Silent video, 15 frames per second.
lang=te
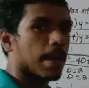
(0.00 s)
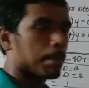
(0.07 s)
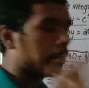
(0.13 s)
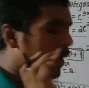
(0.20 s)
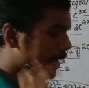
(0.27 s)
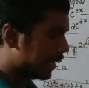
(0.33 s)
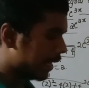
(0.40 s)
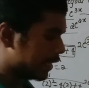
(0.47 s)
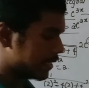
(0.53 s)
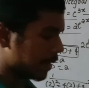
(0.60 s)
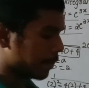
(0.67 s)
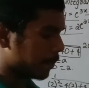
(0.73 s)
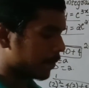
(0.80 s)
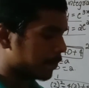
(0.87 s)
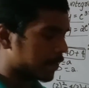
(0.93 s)
చెప్పాలి అది
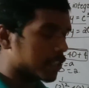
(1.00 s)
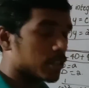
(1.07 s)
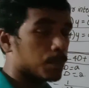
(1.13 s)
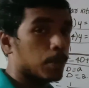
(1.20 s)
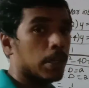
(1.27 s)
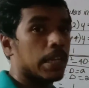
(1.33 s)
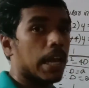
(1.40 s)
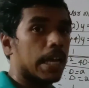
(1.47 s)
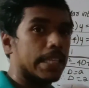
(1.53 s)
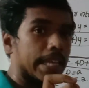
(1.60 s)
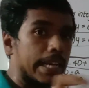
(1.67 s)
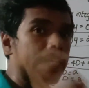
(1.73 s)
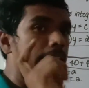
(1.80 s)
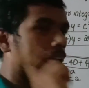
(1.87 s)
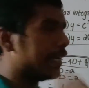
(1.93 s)
చెప్పడం మర్చిపోయాను
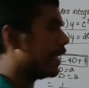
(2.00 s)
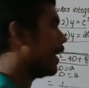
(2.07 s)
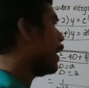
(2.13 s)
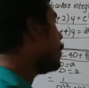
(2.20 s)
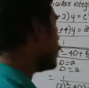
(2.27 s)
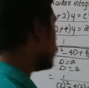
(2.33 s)
అదేంటంటే